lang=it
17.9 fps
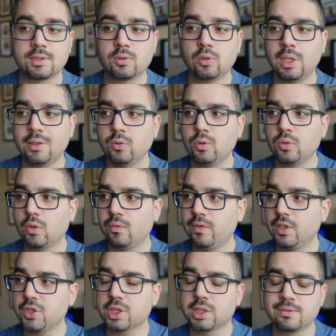Se è un lavoro
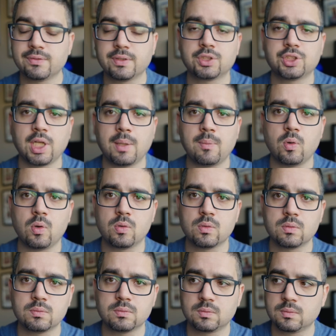invece che facciamo
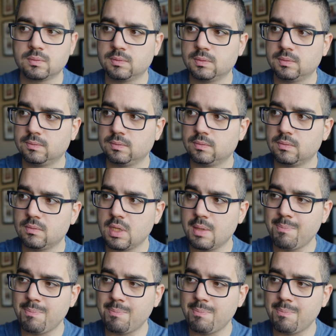Mm,